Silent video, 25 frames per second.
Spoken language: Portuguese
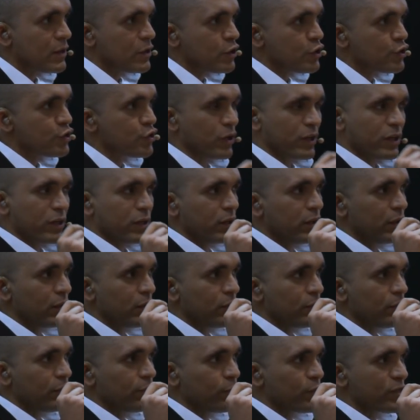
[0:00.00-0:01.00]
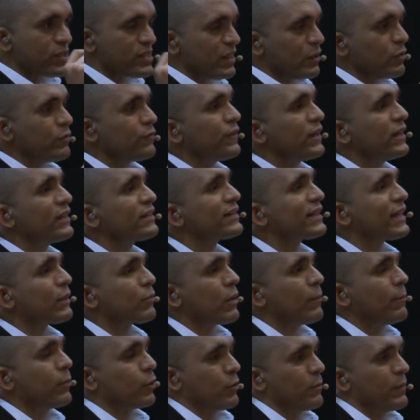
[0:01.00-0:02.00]
Só que você não vai entrar
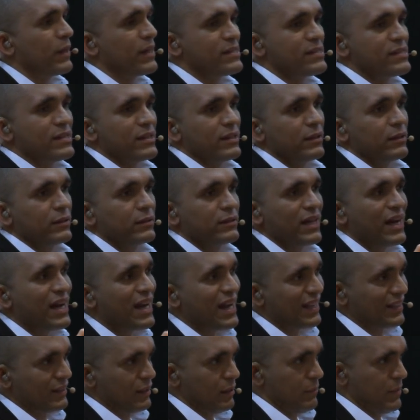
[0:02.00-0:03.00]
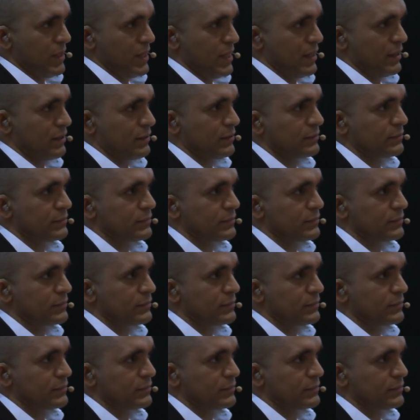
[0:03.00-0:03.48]
com a promessa da academia.